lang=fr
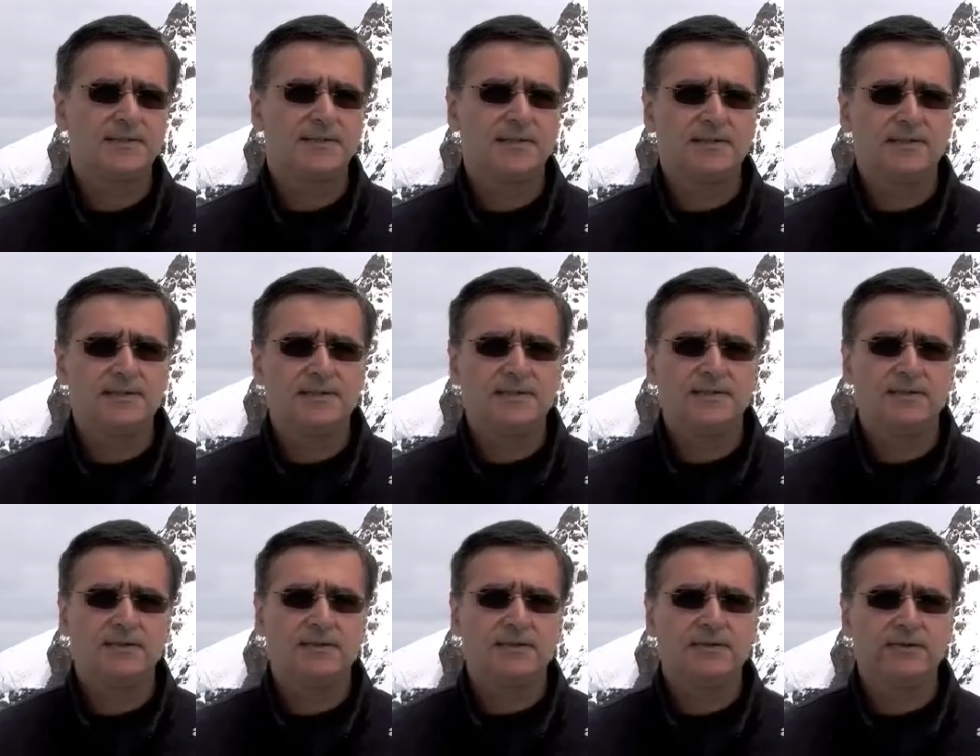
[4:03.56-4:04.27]

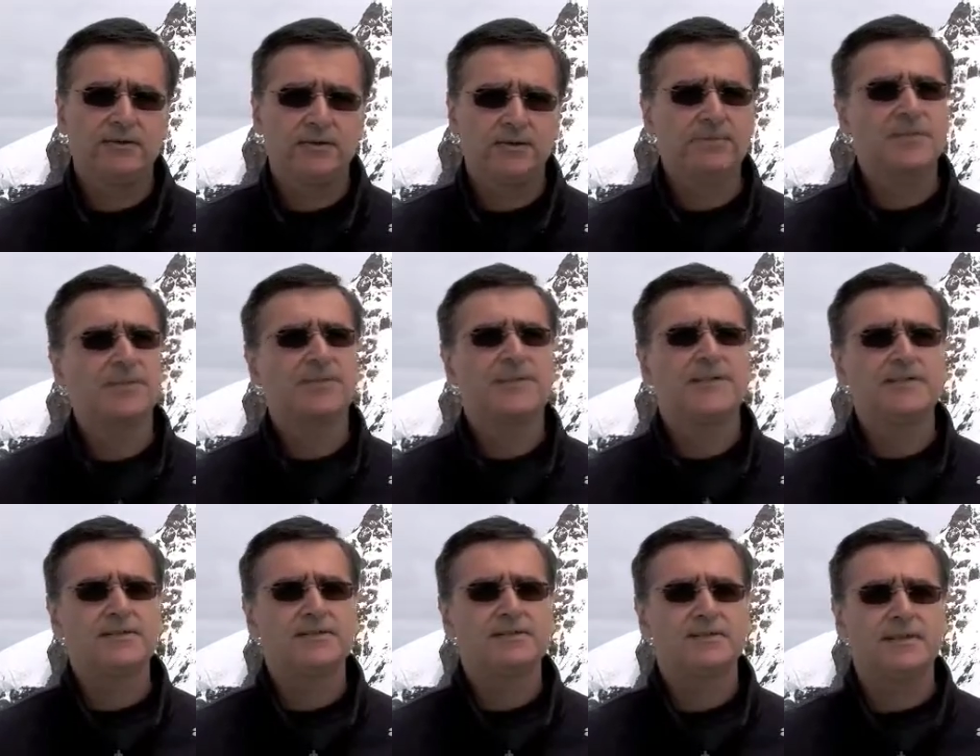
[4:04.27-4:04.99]
c'est-à-dire
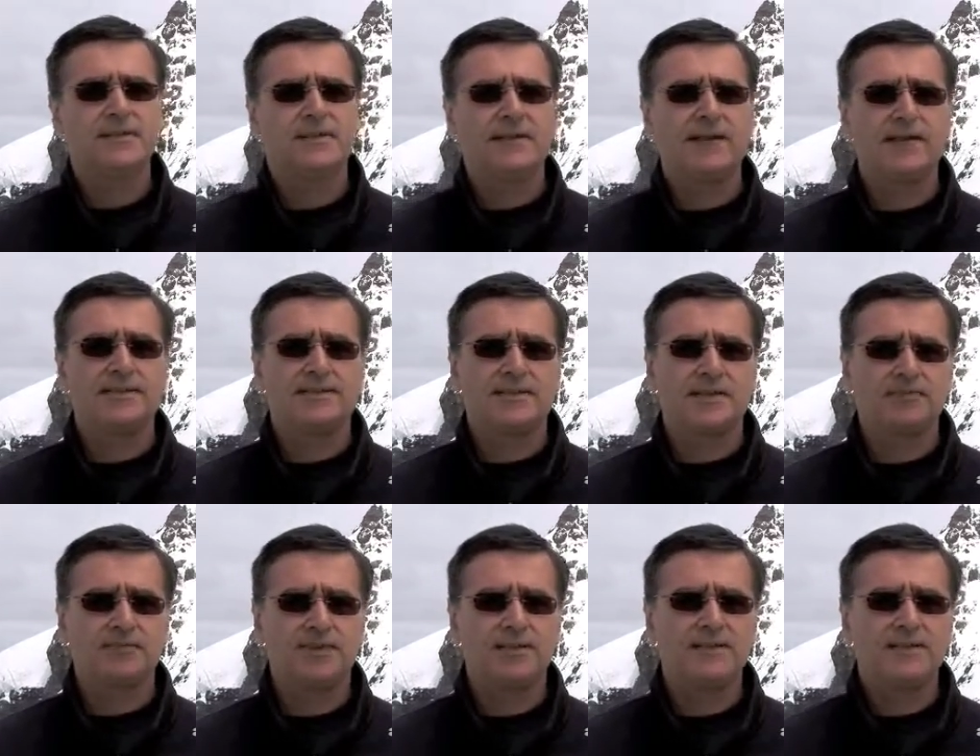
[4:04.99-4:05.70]
l'augmentation des gaz
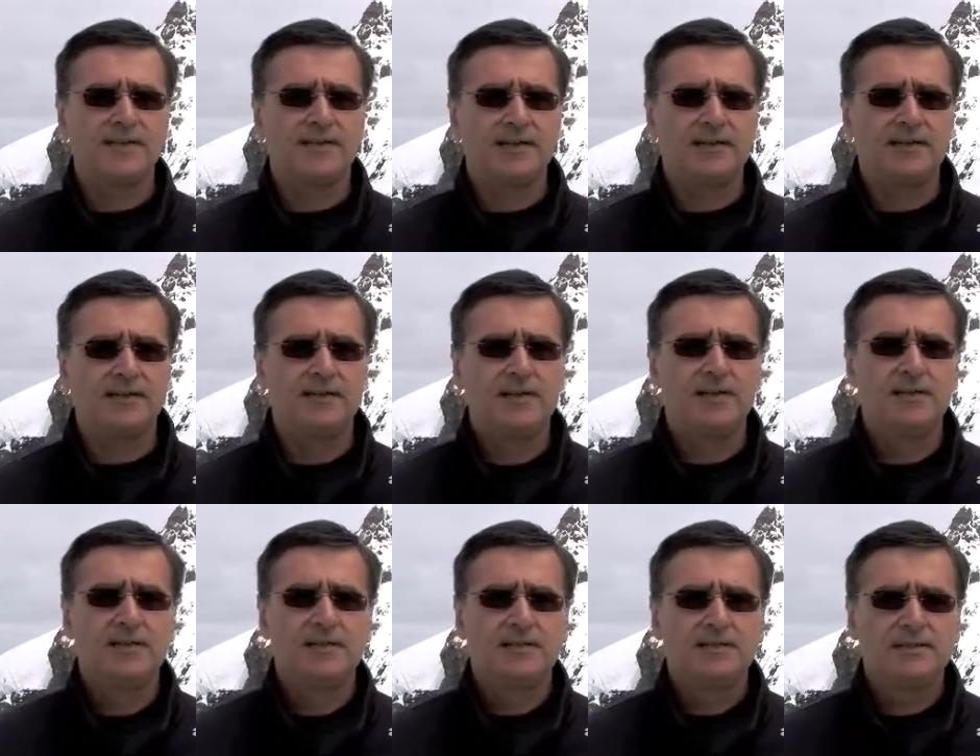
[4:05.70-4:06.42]
à effet de serre
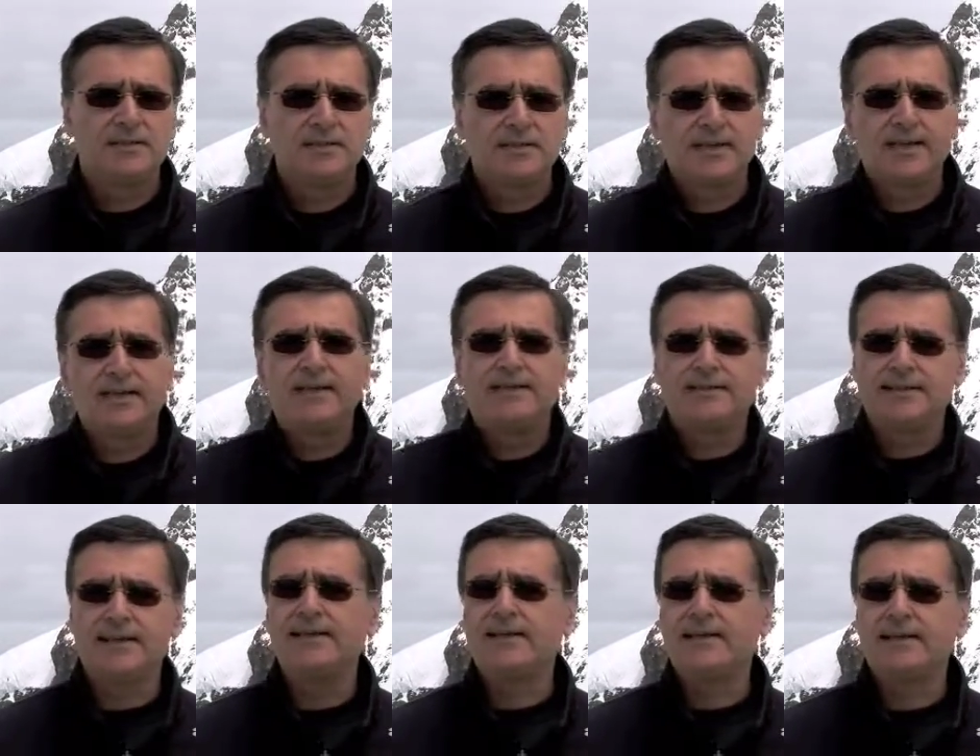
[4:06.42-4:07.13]
qui, elle,
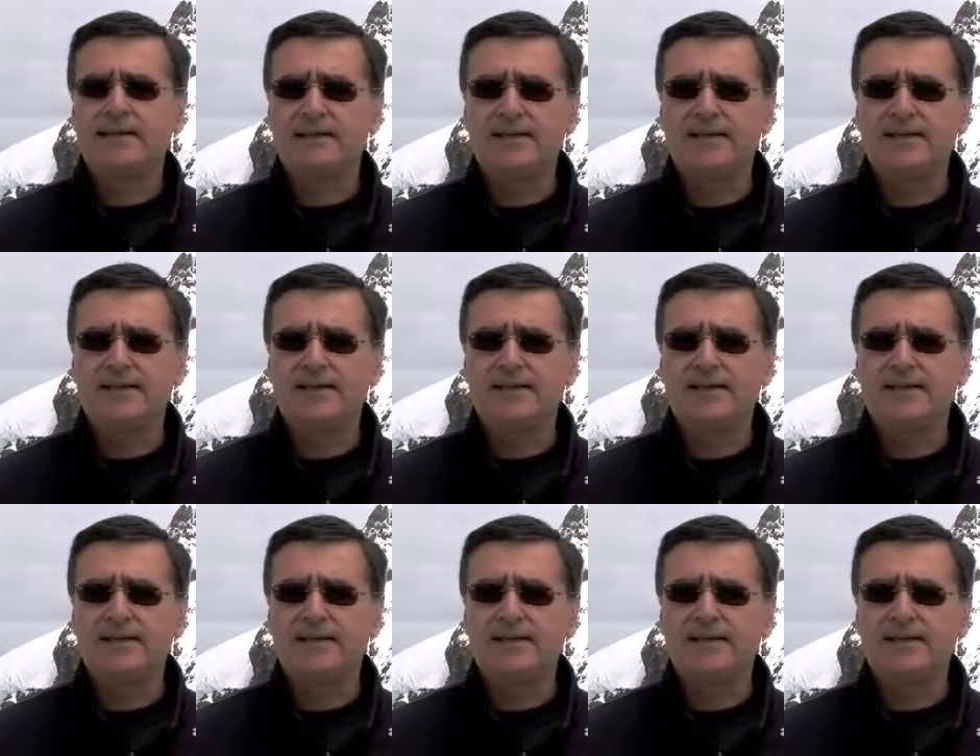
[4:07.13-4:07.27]
est euh,